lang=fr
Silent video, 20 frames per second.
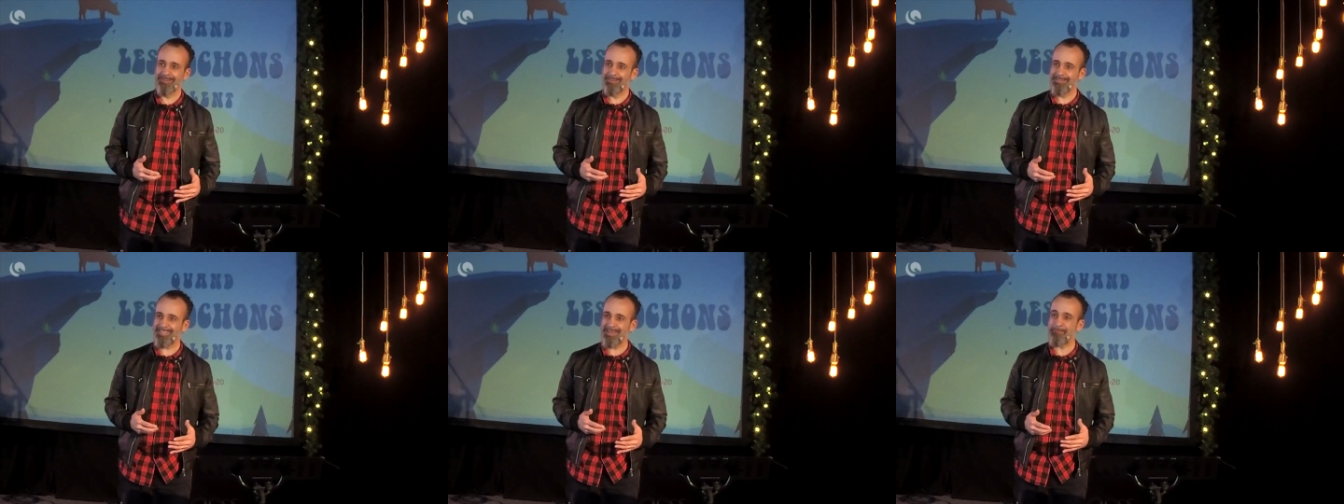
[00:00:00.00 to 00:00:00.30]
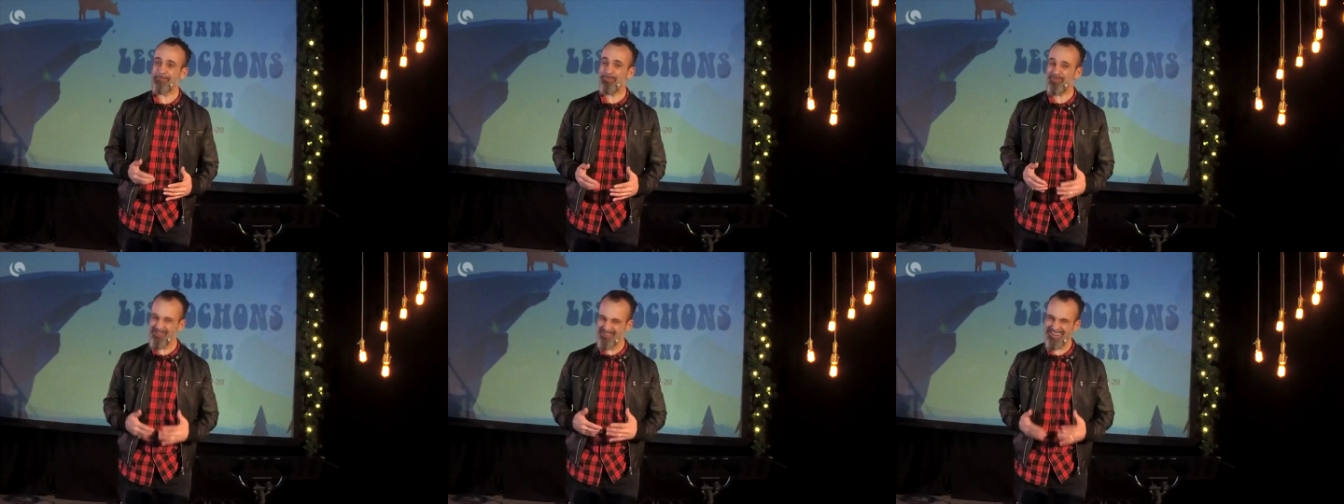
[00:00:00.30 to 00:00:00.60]
C'est
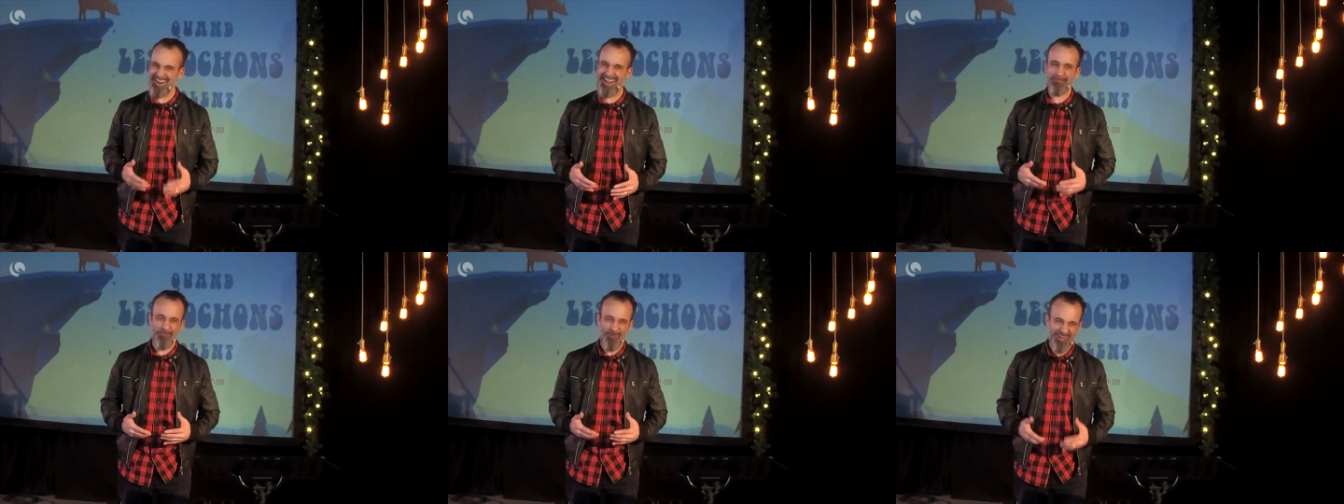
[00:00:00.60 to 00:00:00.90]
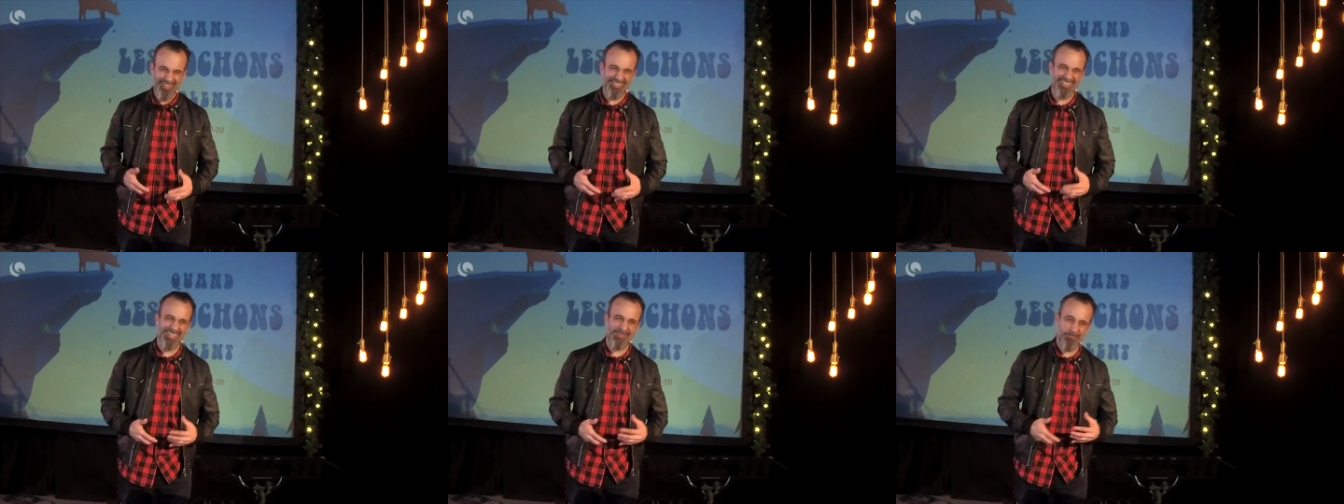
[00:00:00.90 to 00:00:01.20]
plus de la
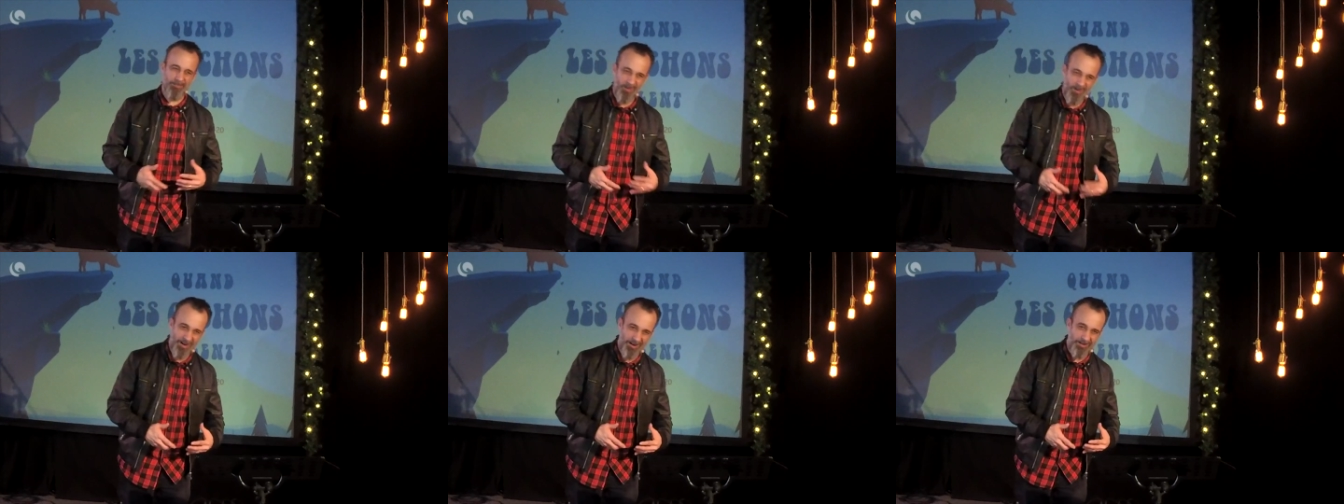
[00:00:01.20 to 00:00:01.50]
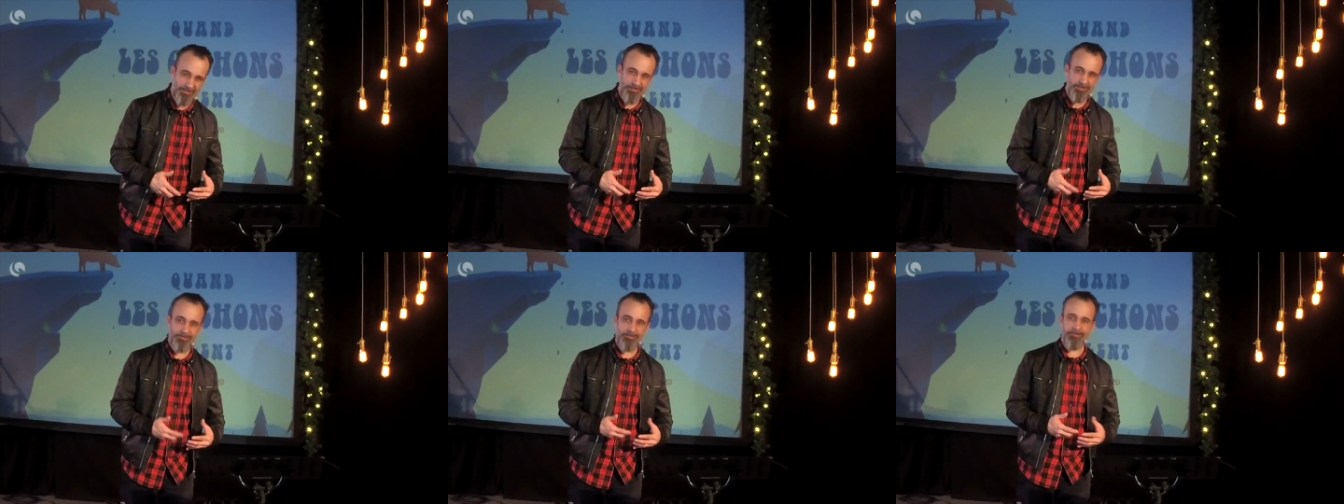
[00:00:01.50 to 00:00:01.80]
moitié
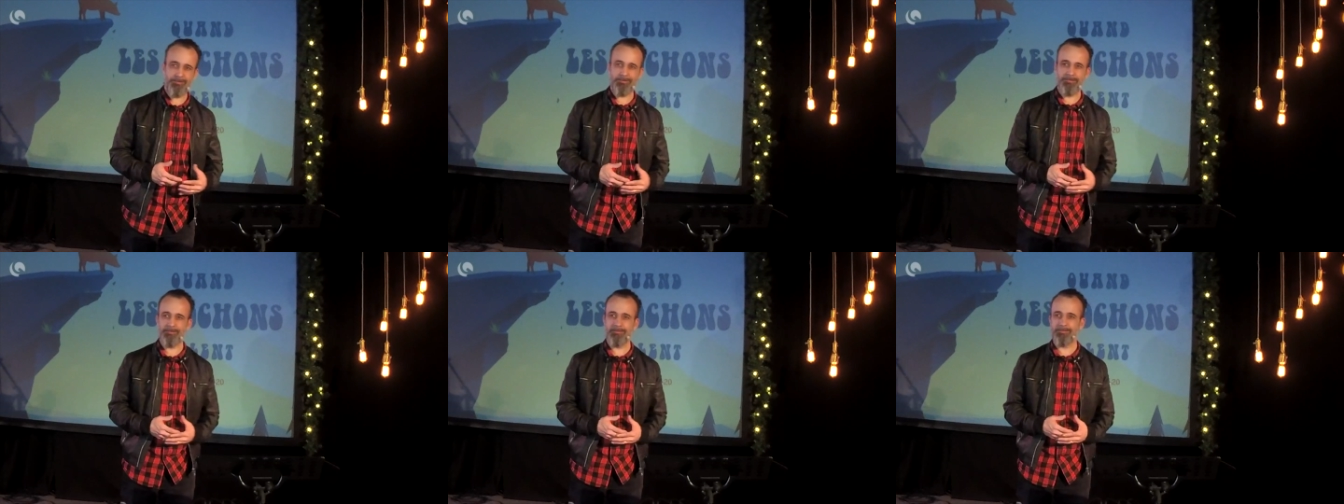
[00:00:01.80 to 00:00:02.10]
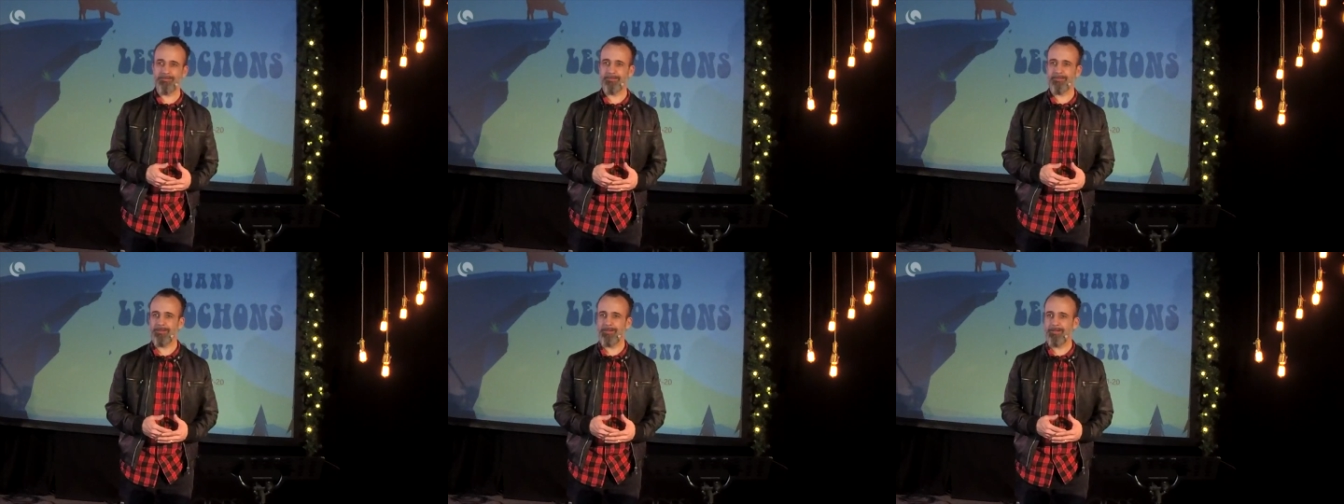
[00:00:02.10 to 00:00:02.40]
moins.
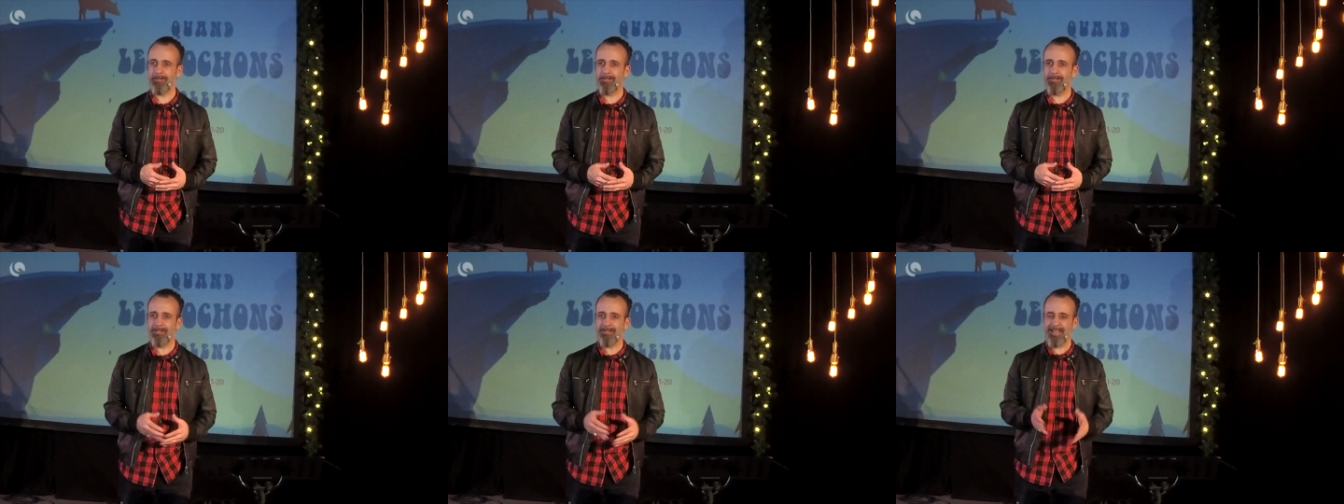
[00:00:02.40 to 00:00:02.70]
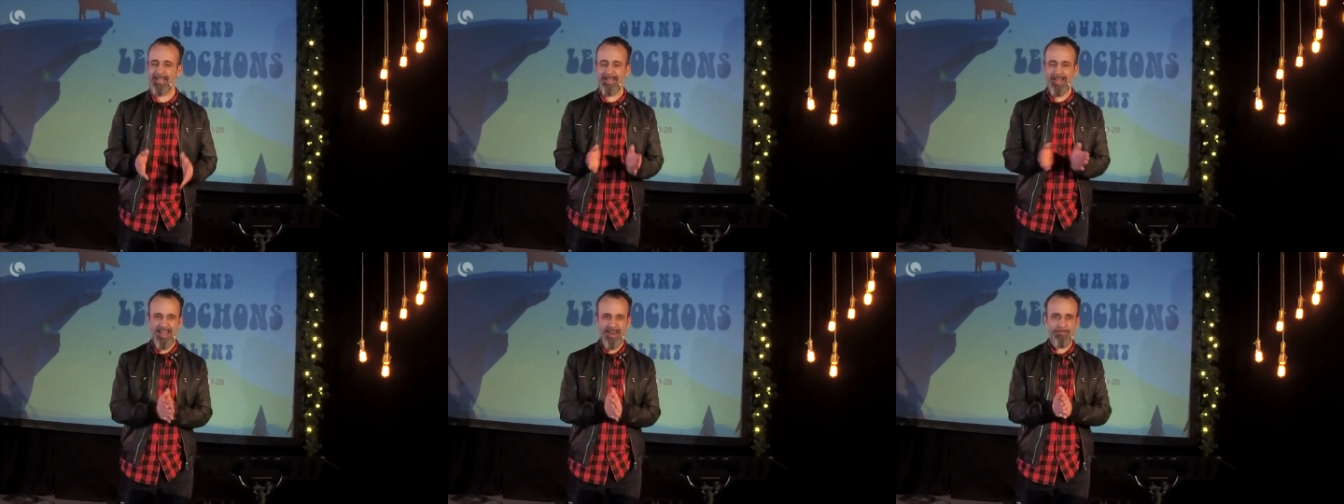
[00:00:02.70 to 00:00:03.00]

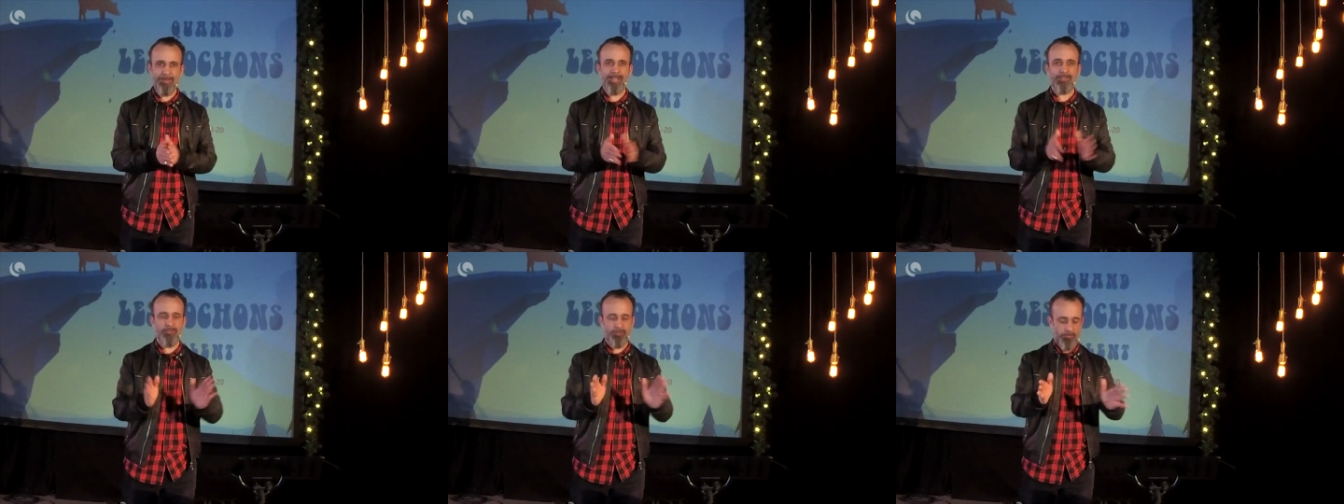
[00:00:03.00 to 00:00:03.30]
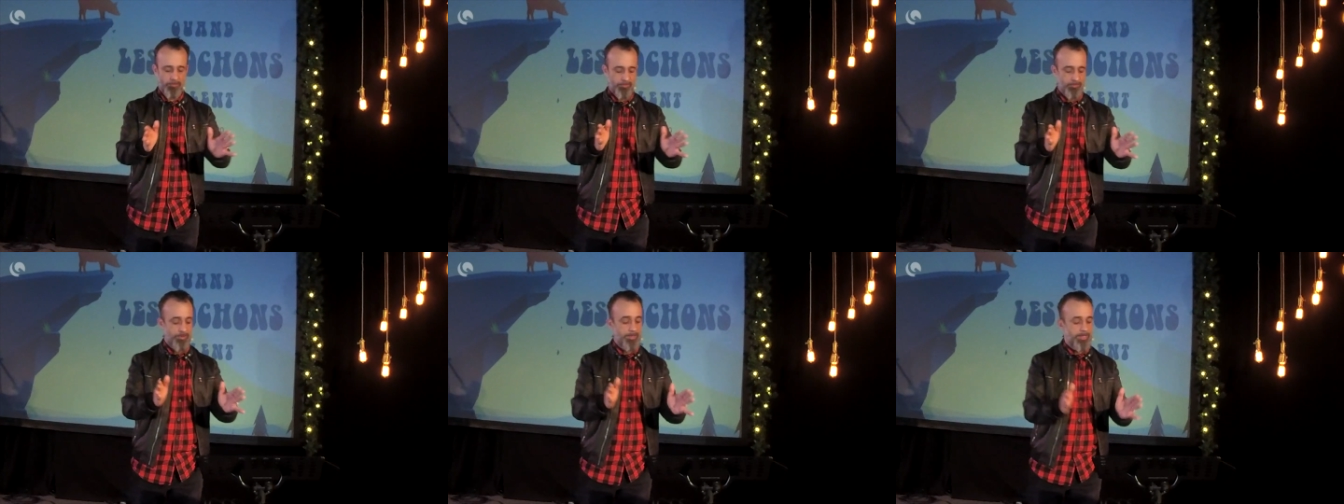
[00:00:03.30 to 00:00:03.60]
Eh,
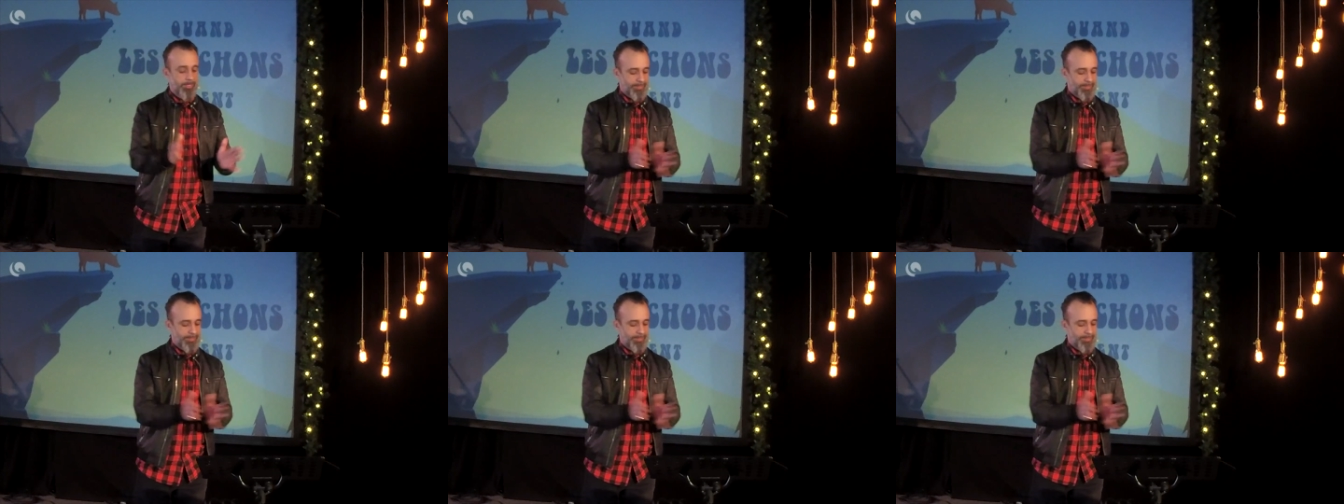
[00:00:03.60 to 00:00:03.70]
admettons,